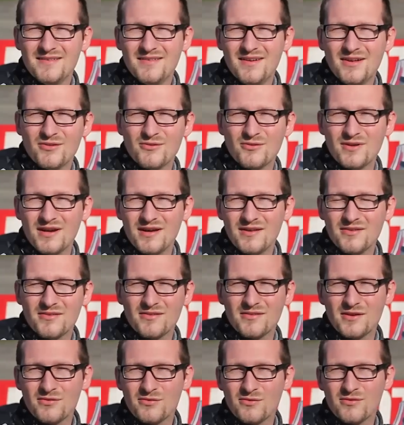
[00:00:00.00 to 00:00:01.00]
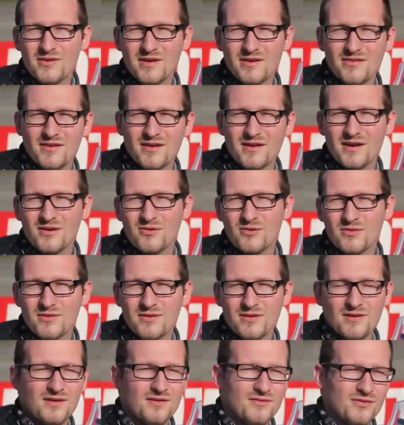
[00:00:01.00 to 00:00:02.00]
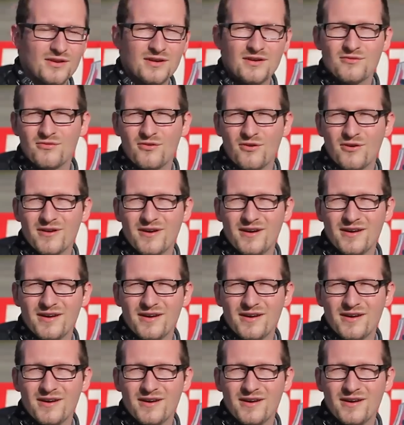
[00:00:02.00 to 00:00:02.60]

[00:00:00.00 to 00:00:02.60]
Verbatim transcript: Also da ist es nicht so sechster Gang unter Friede, Freude,